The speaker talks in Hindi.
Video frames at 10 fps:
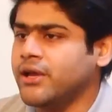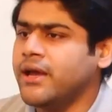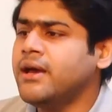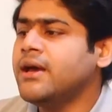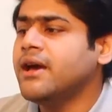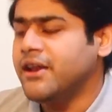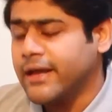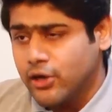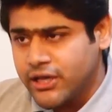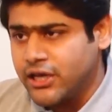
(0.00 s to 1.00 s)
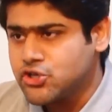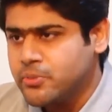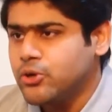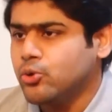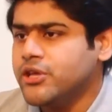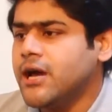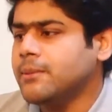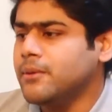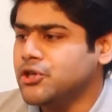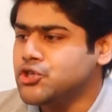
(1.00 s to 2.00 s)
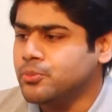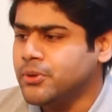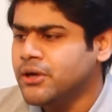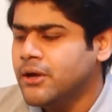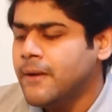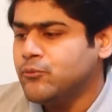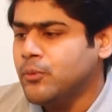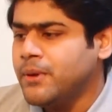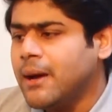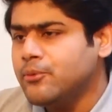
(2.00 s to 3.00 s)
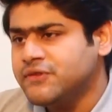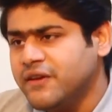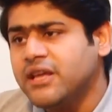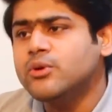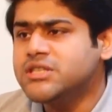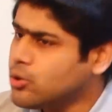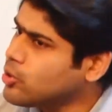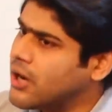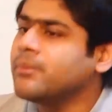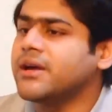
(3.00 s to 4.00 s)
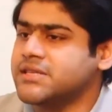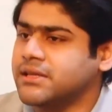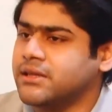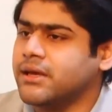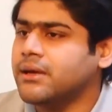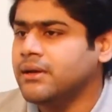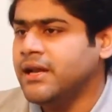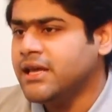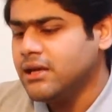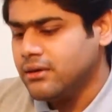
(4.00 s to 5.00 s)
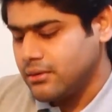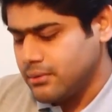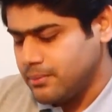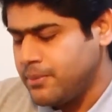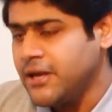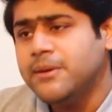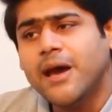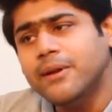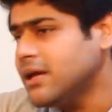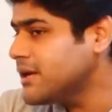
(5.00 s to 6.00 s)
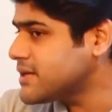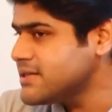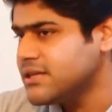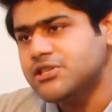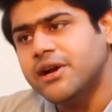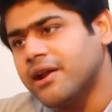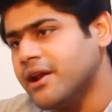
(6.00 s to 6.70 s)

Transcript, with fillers: रहे हैं रेगुलर इंगेजमेंट हो रही है आपके पेज के ऊपर तो फिर आप उस फ्रीक्वेंसी को कम कर सकते हैं लेकिन फिर भी आपने कंसिस्टेंट